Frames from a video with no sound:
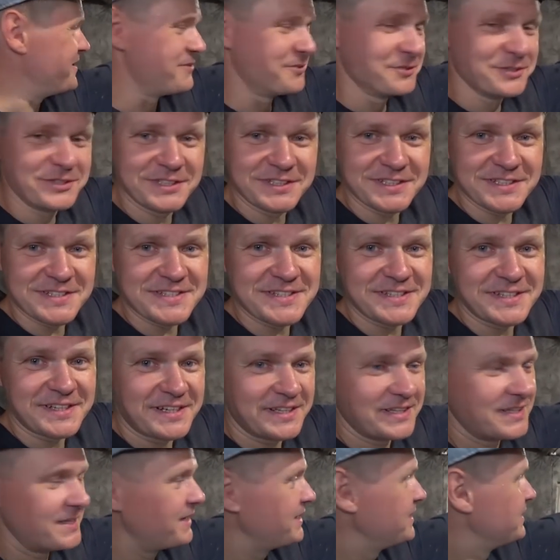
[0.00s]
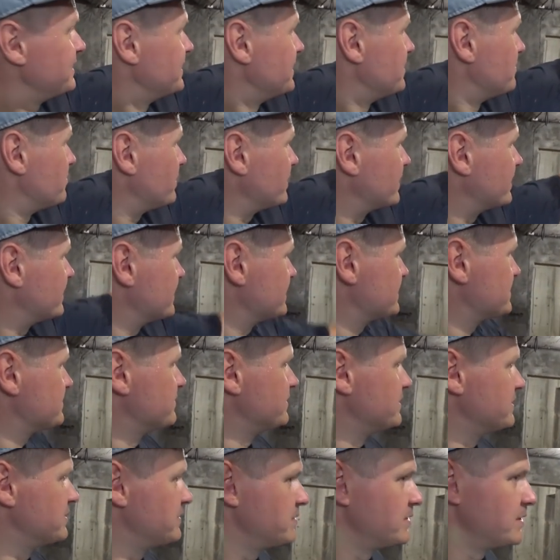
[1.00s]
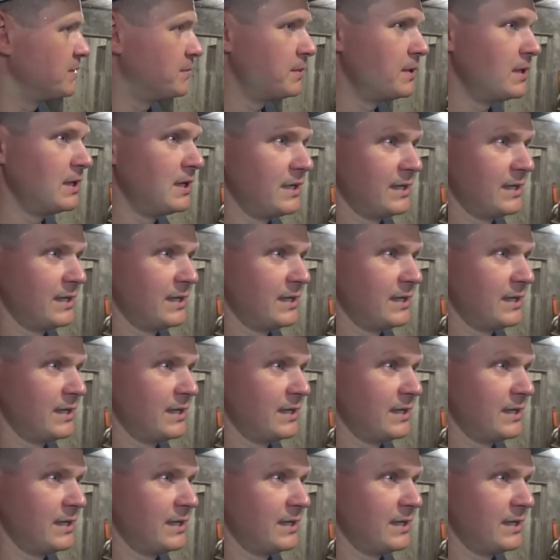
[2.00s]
И вот эта сторона показывает вам